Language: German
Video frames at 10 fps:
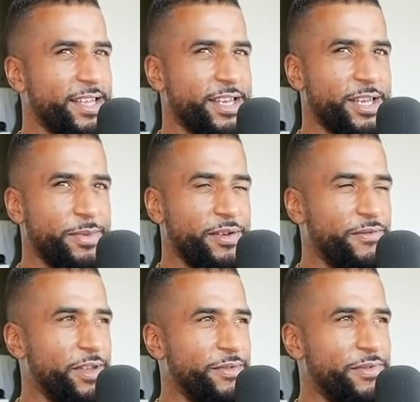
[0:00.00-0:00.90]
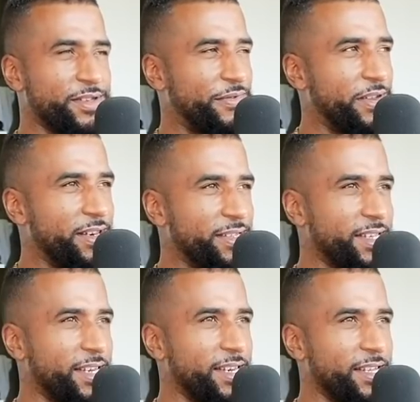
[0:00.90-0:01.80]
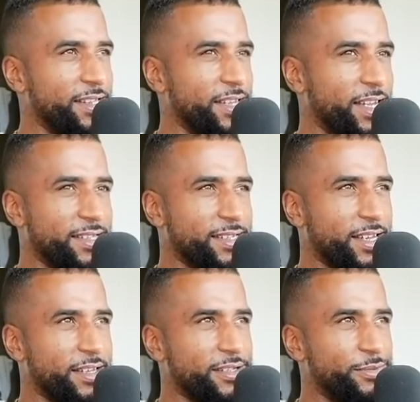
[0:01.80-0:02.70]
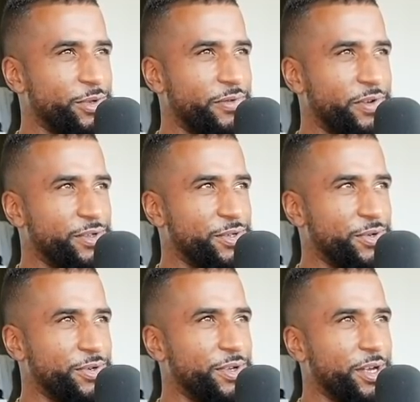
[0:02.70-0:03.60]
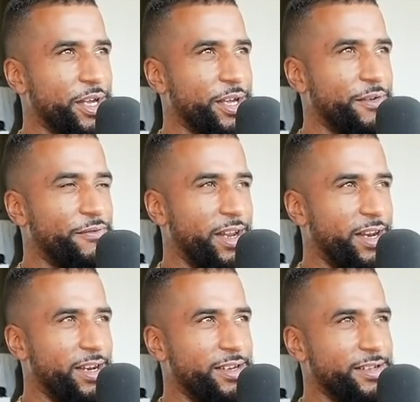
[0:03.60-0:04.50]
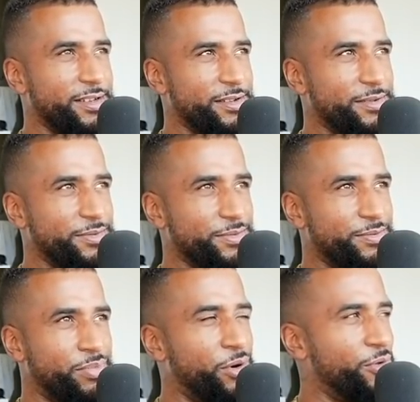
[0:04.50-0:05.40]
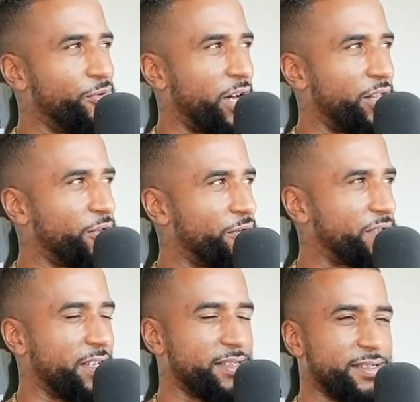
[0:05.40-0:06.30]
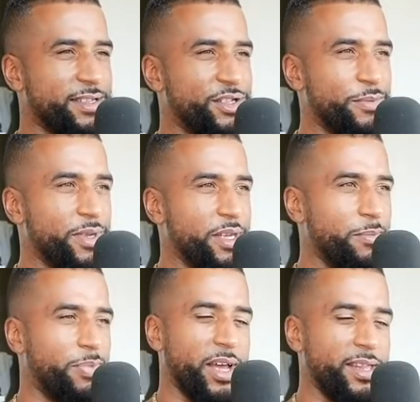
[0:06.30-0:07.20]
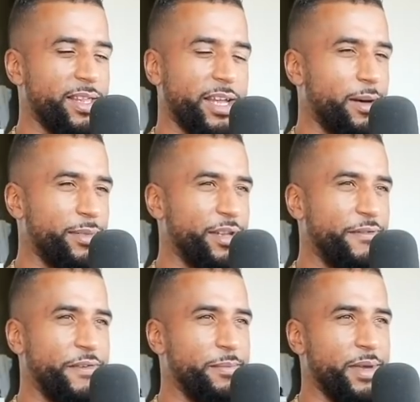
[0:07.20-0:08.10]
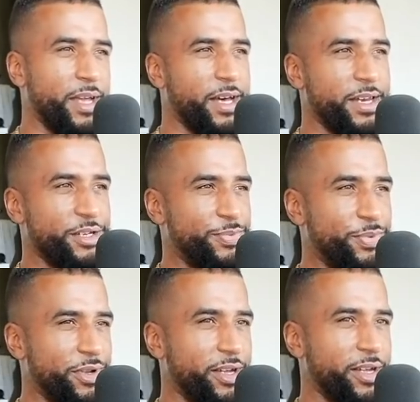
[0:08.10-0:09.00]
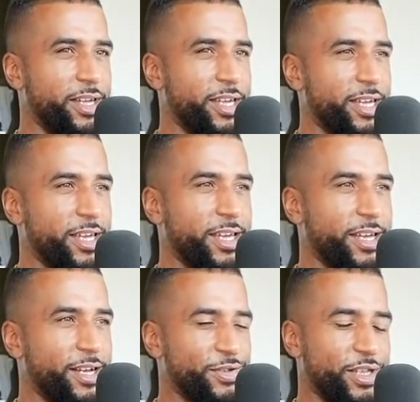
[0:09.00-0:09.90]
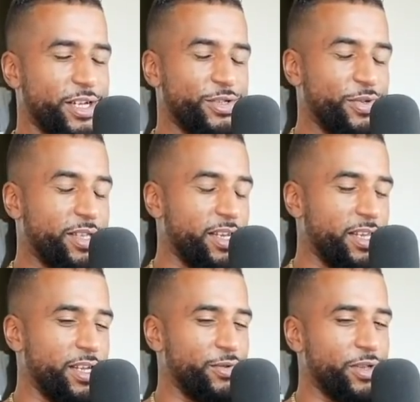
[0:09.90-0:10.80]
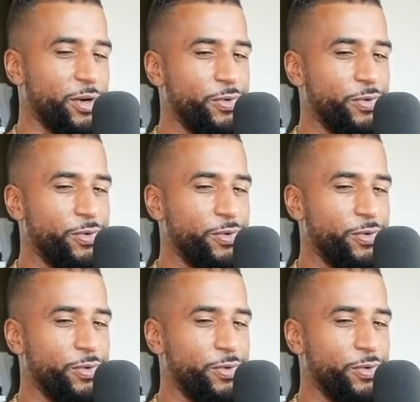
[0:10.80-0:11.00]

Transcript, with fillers: ich hab irgendwie, was Fitness angeht, eine ganz krasse Motivation. Weil, Bro, Hand aufs Herz, das Gym hier in Playa del Carmen gefällt mir gar nicht, Bruder. Also da zu trainieren und da